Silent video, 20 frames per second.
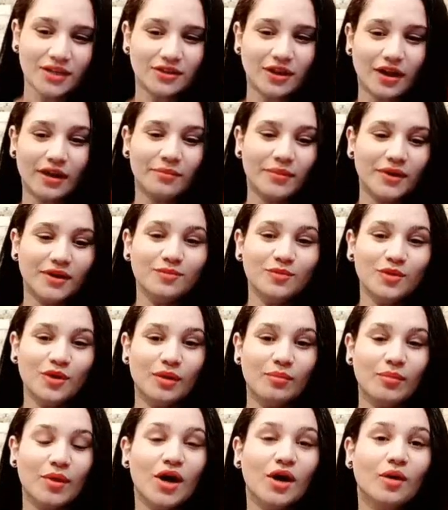طيب
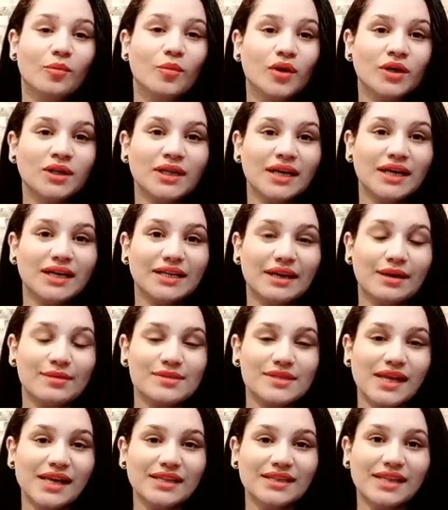المهم برج
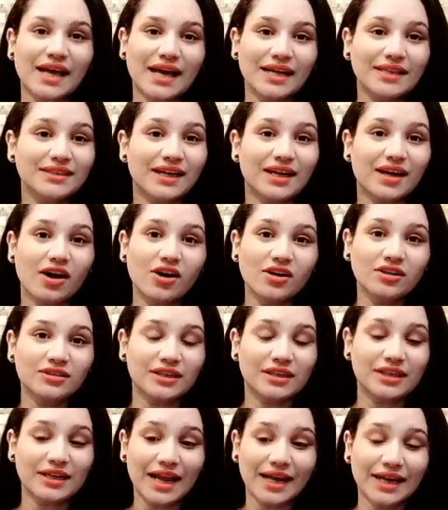الجوزاء انت عندك
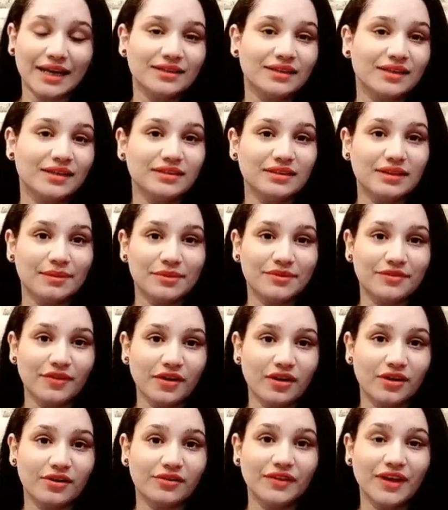اكتر الحاجات اللي انت
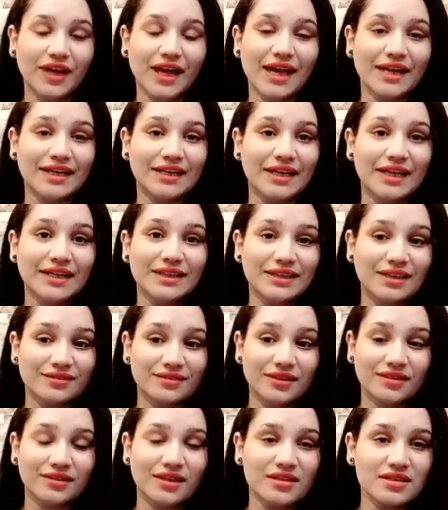بتفكر فيها ان انت
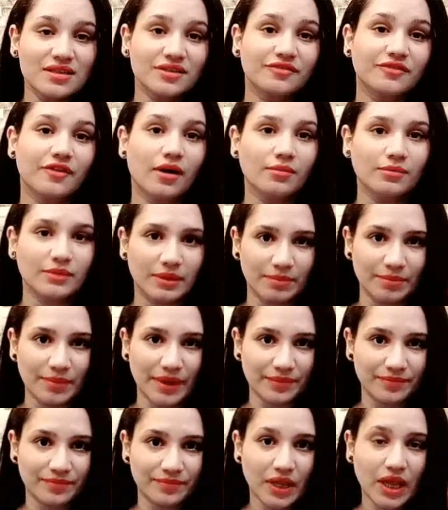تنتصر في امر ما